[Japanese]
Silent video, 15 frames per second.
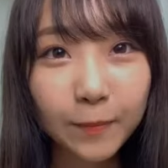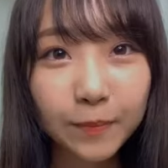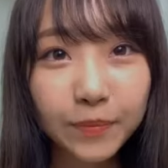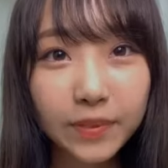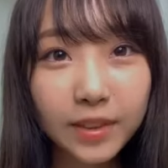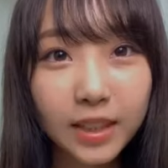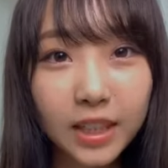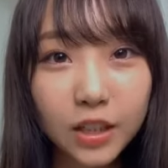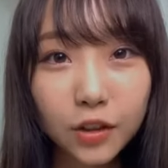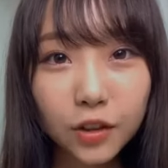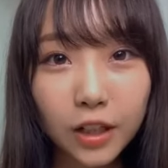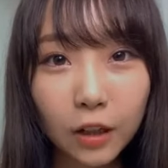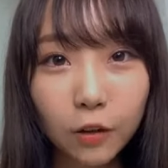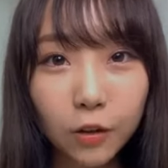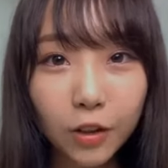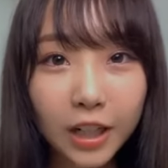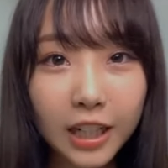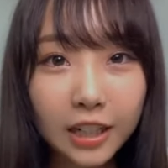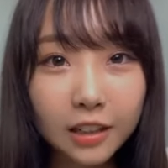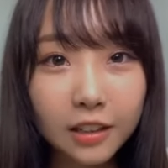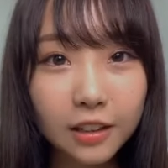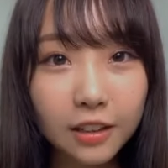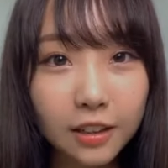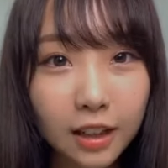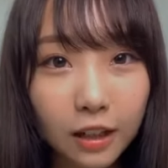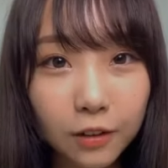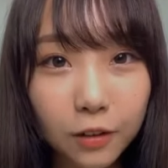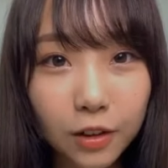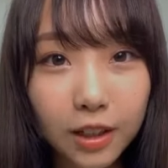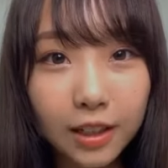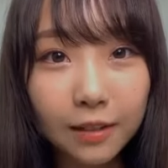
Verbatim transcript: 早く始めた分早めに終わらな